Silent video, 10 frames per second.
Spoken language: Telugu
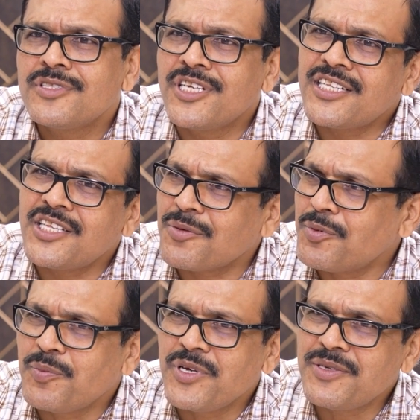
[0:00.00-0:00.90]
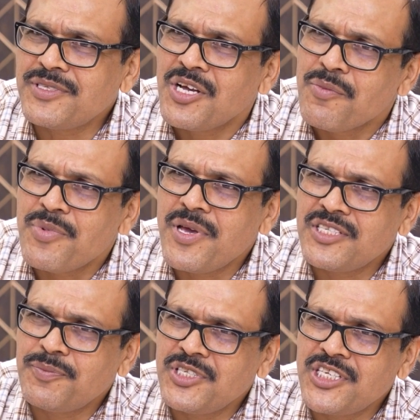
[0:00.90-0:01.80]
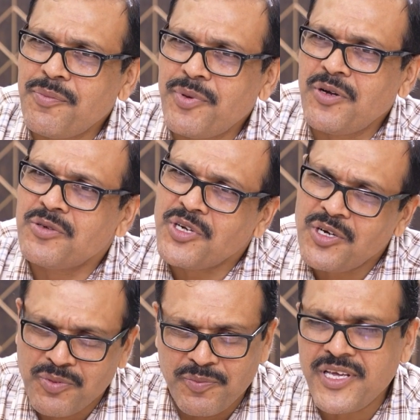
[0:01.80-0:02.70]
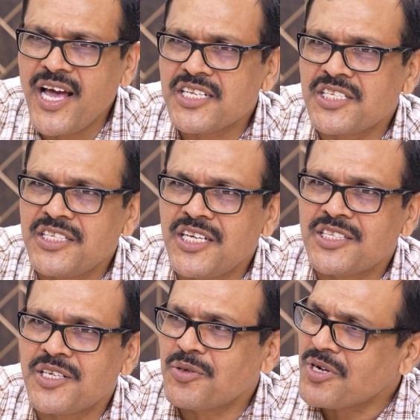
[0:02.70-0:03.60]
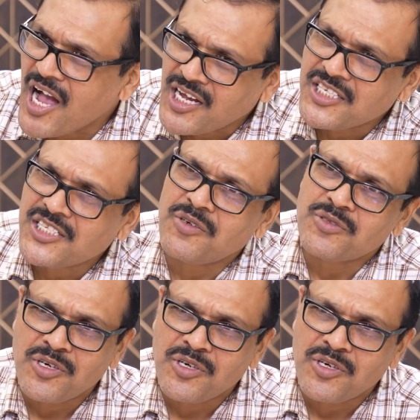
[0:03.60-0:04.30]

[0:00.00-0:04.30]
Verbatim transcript: చేరతారు ఇప్పుడు బీ బీజేపీలో ఉన్న వాళ్ళు బీఆర్ఎస్లో చేరుతారు కాంగ్రెస్లో ఉన్న